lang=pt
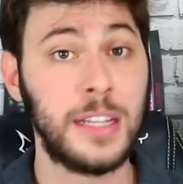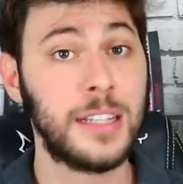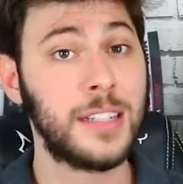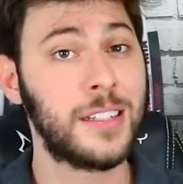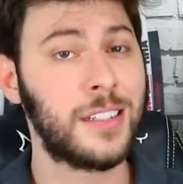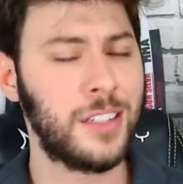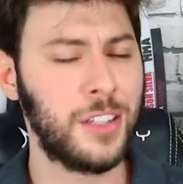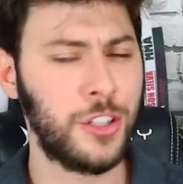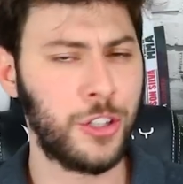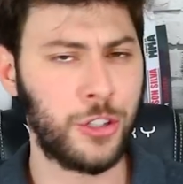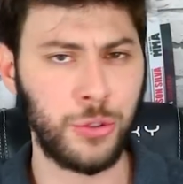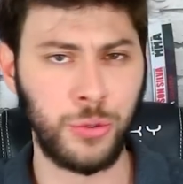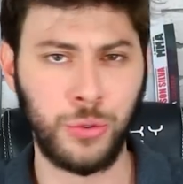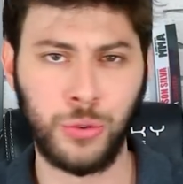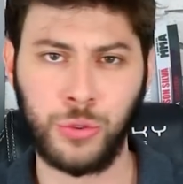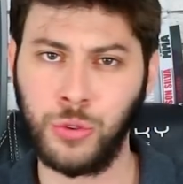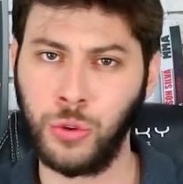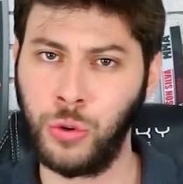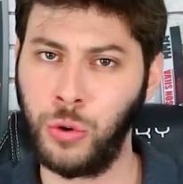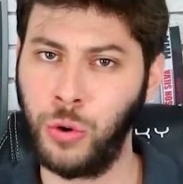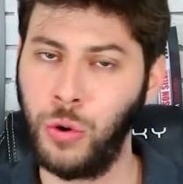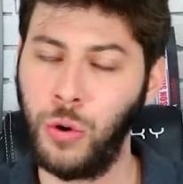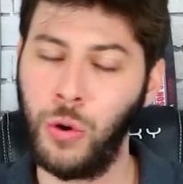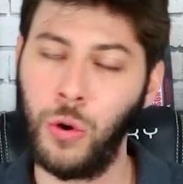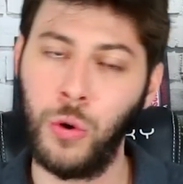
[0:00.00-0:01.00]
Se
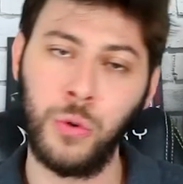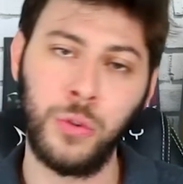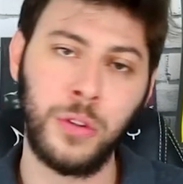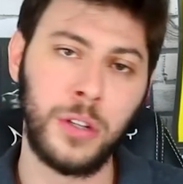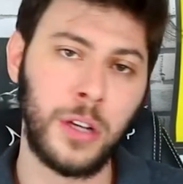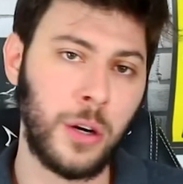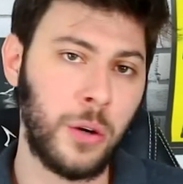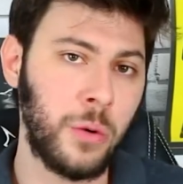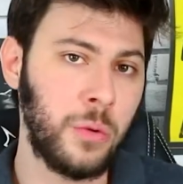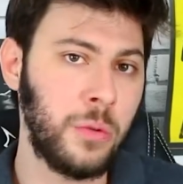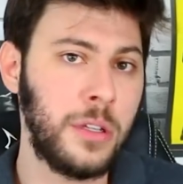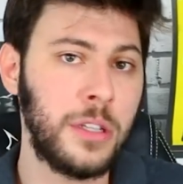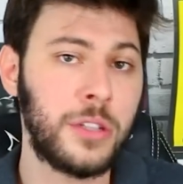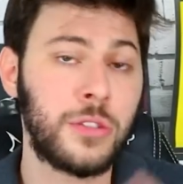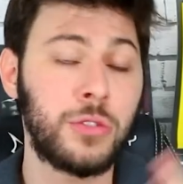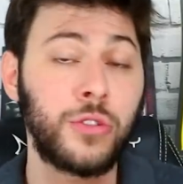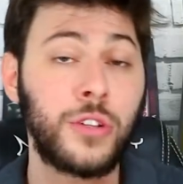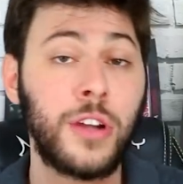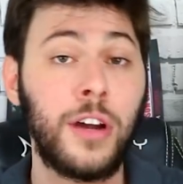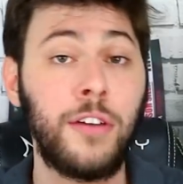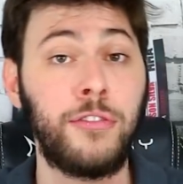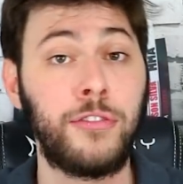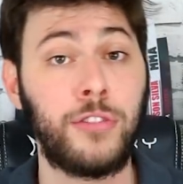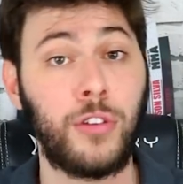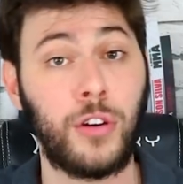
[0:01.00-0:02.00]
juntou ou não, isso
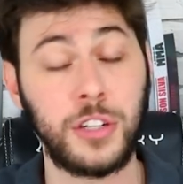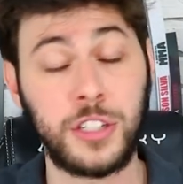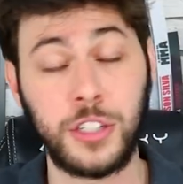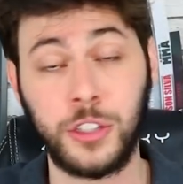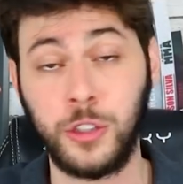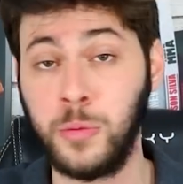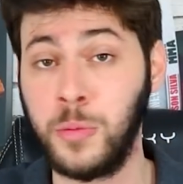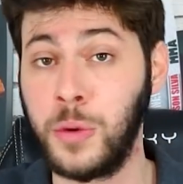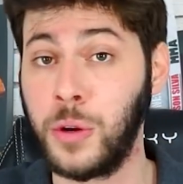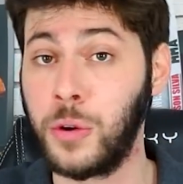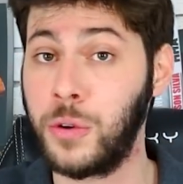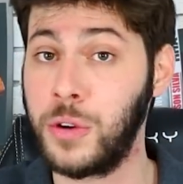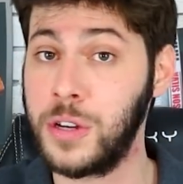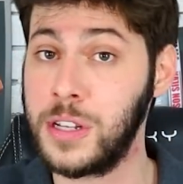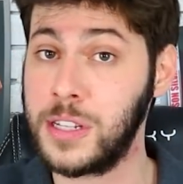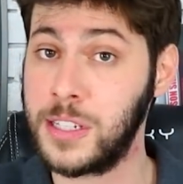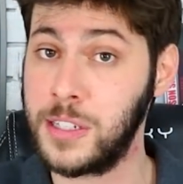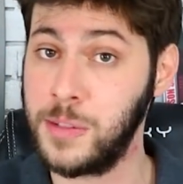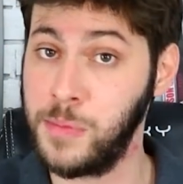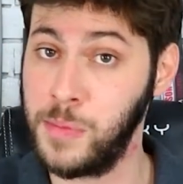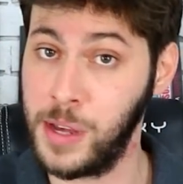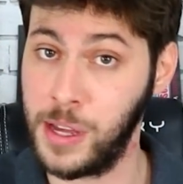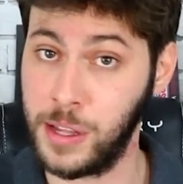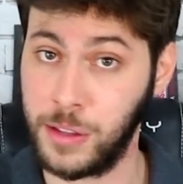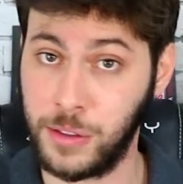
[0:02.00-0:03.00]
já foge do meu
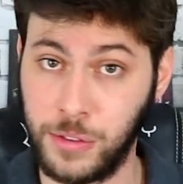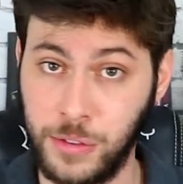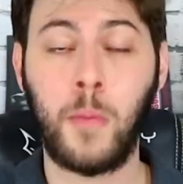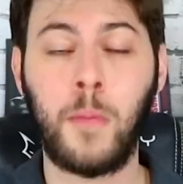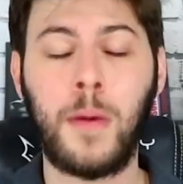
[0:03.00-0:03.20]
conhecimento.